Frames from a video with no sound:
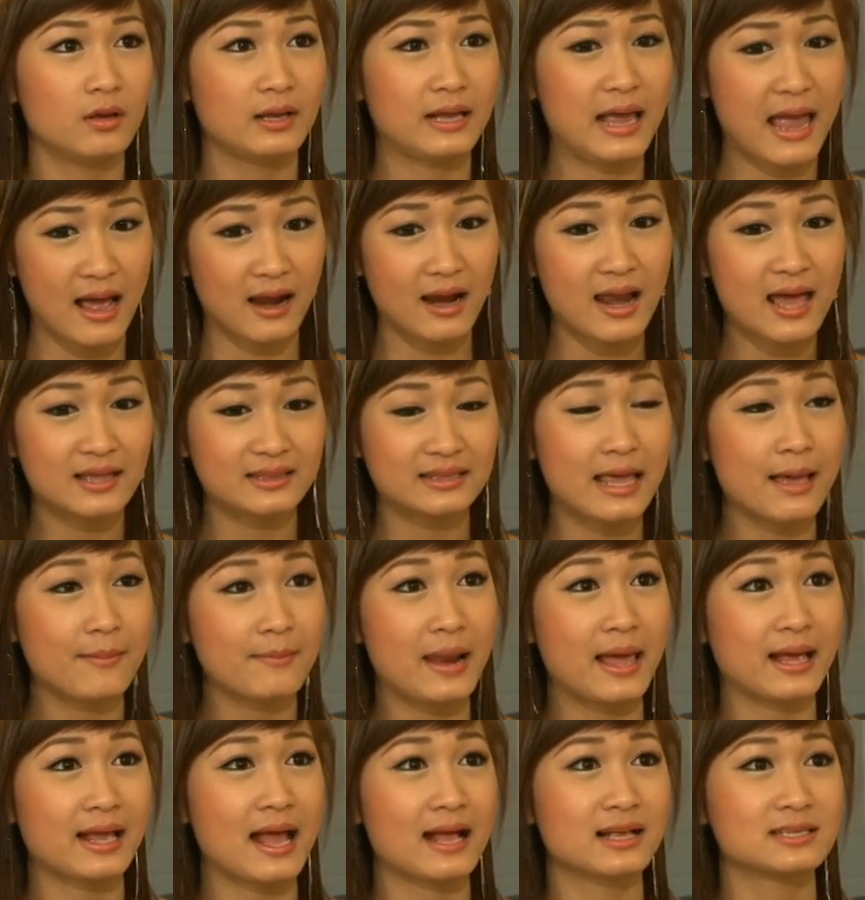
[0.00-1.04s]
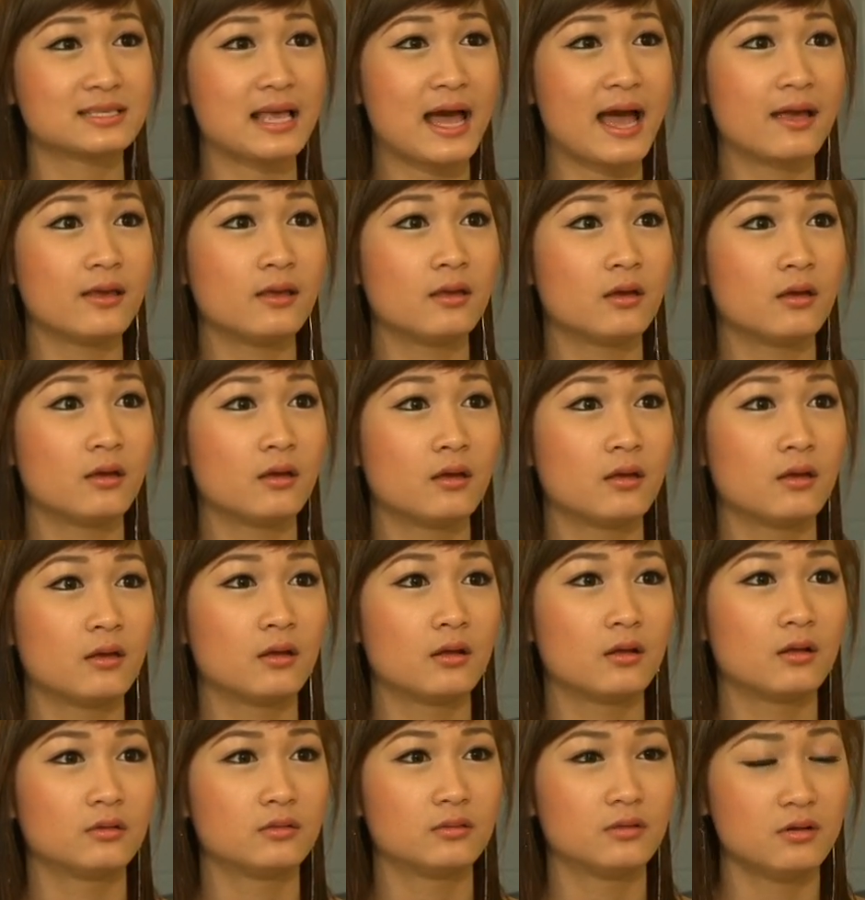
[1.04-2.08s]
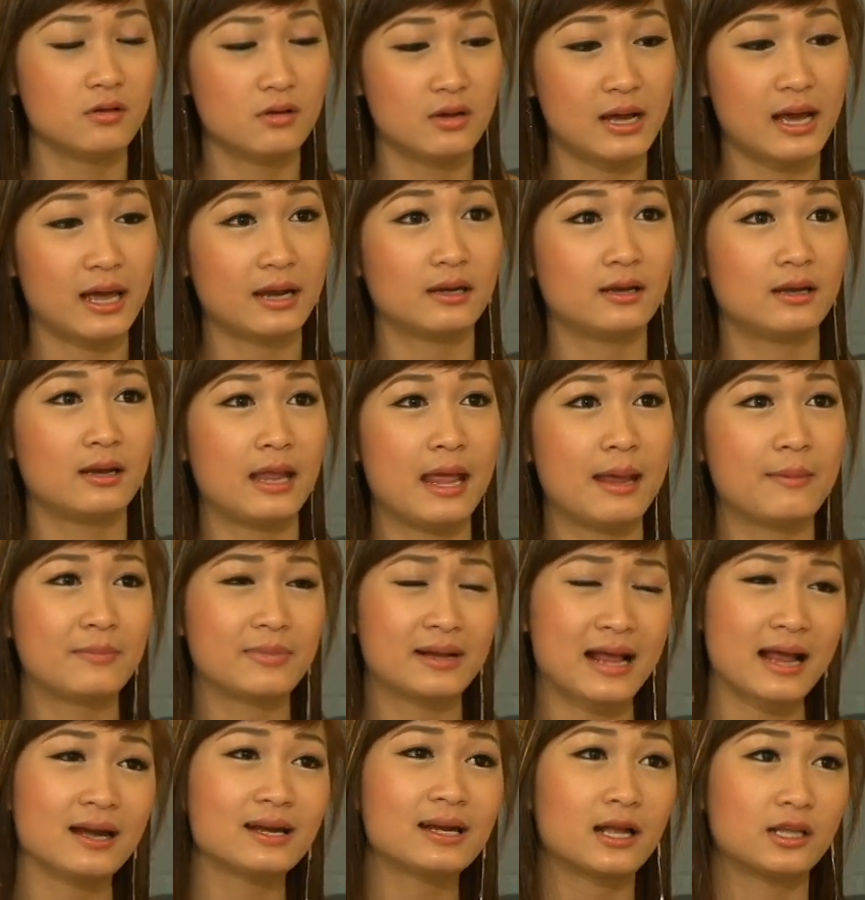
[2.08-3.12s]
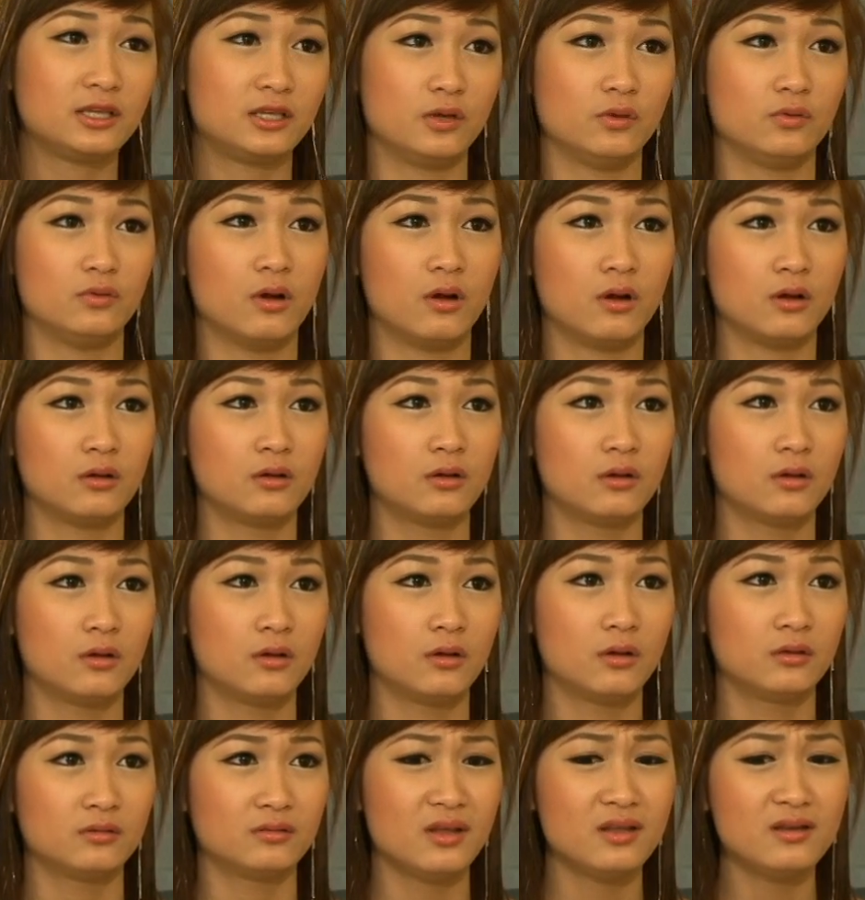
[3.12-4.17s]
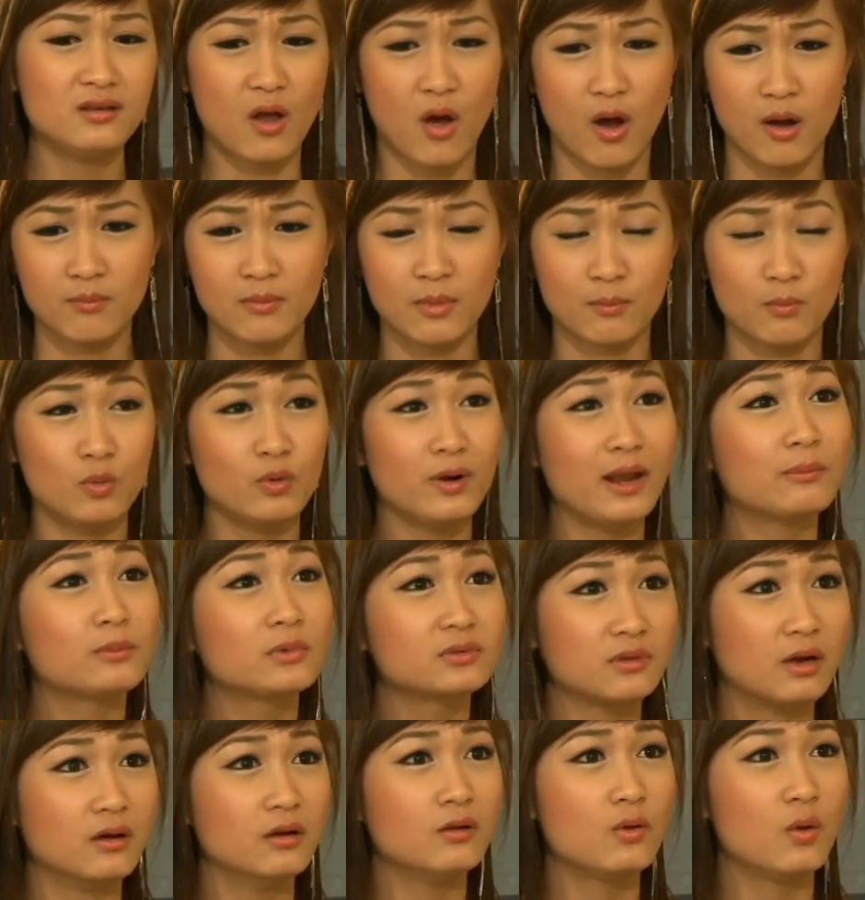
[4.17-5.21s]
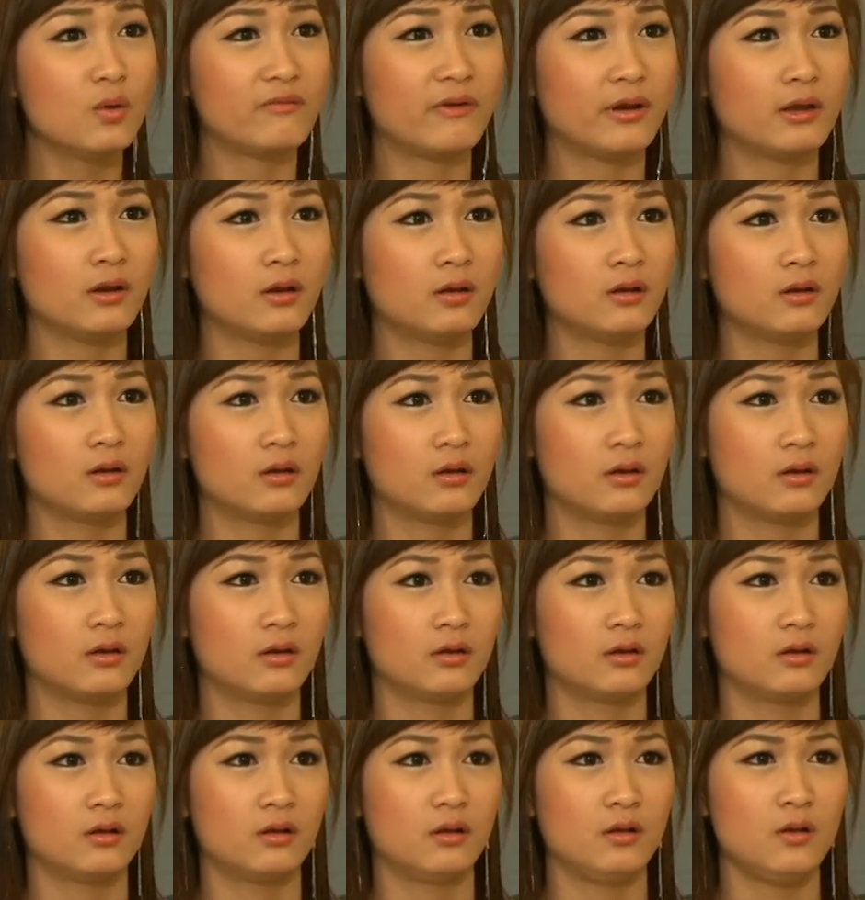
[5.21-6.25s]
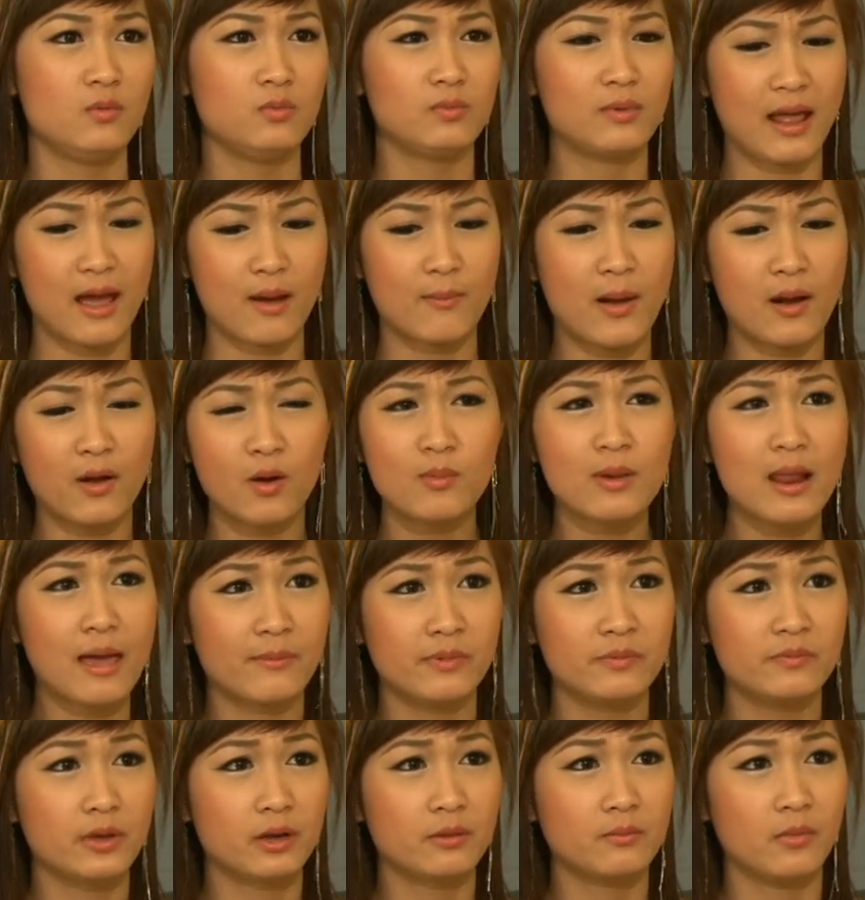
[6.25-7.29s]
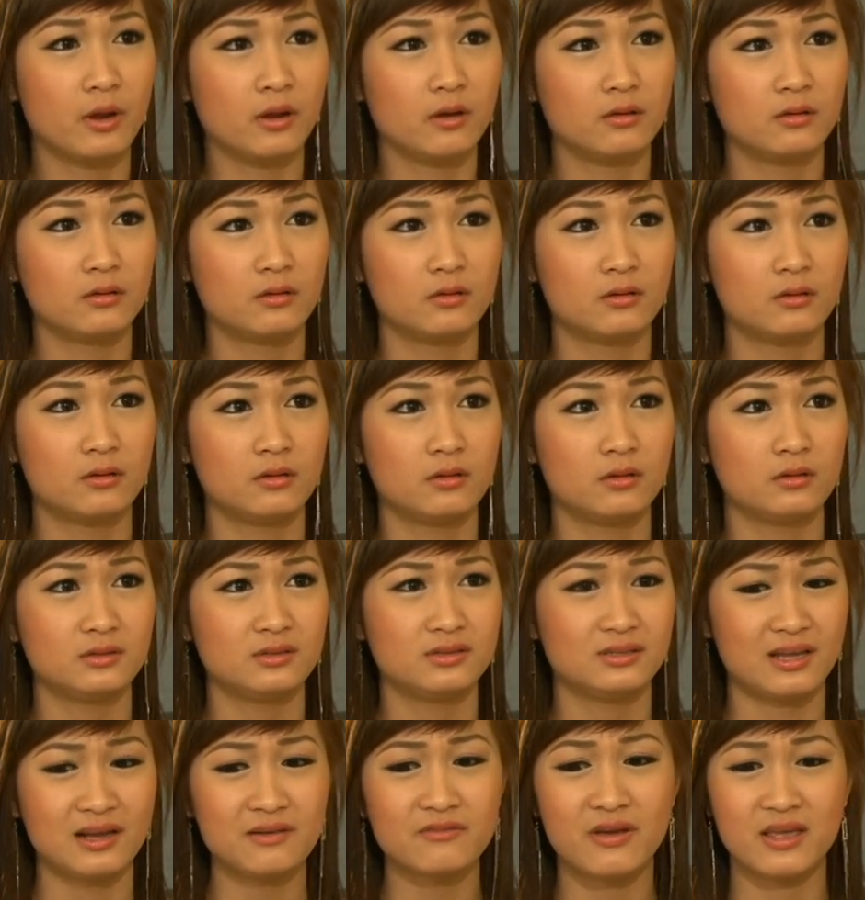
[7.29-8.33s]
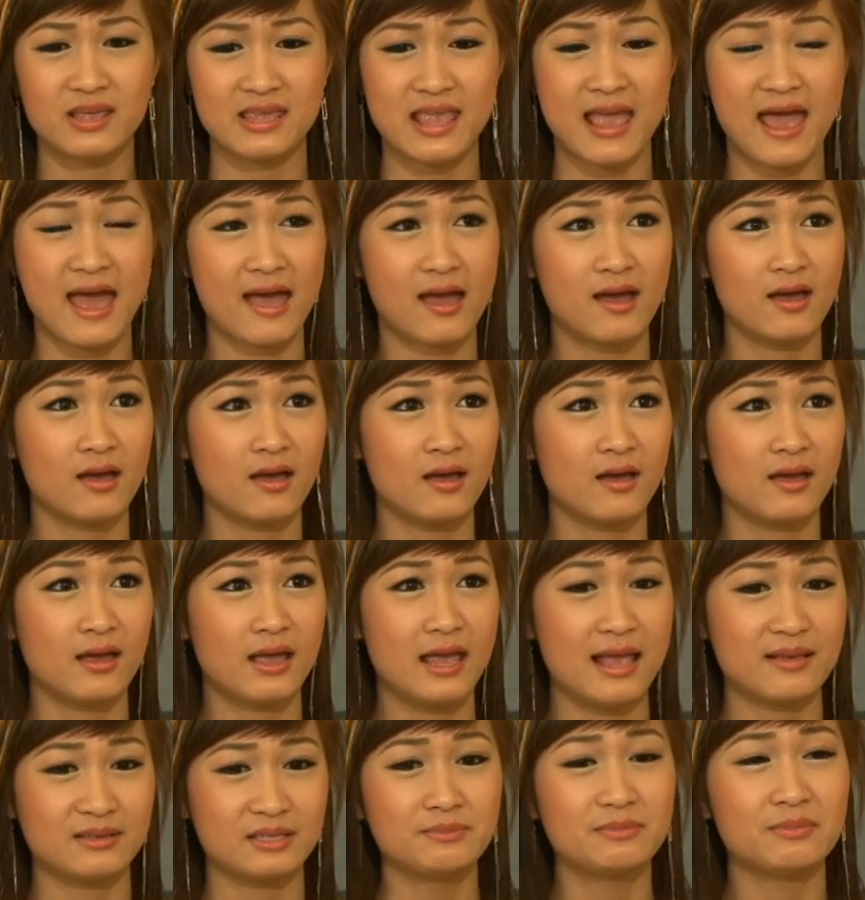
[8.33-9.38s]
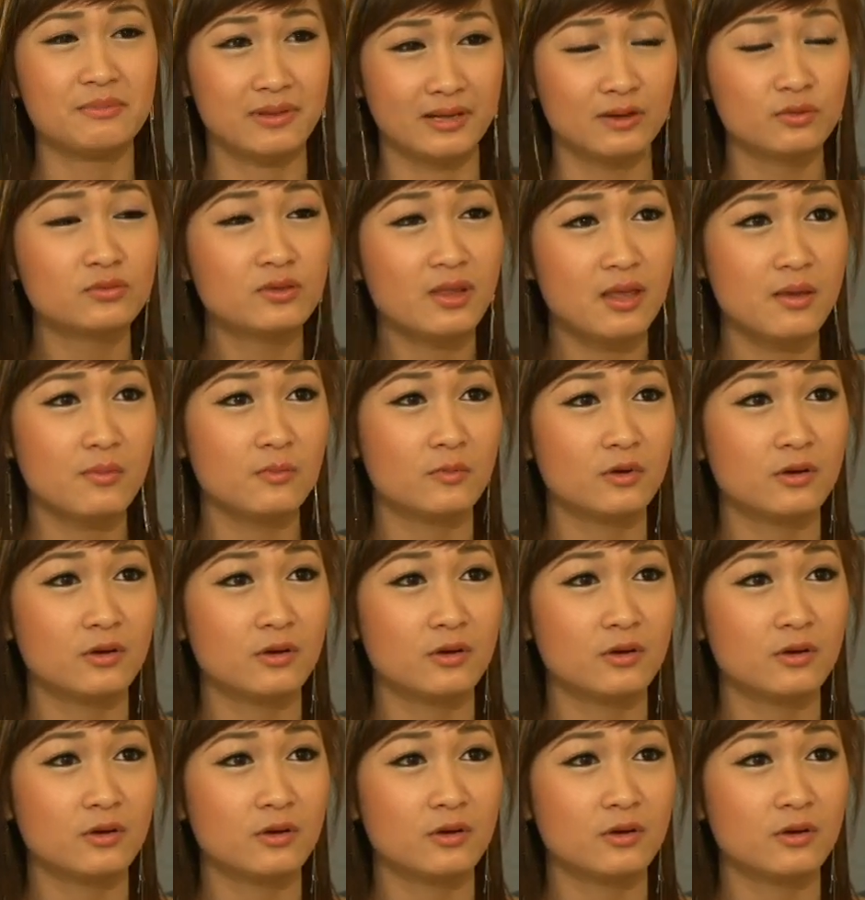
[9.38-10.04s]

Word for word: Càng la thì em lại càng sai thương anh em cắn răng chịu đựng đến nỗi mà muốn lép cô tử luôn vậy đó lúc nào bà cũng làm em việc mình chắc về nhà em sẽ bị về đau tim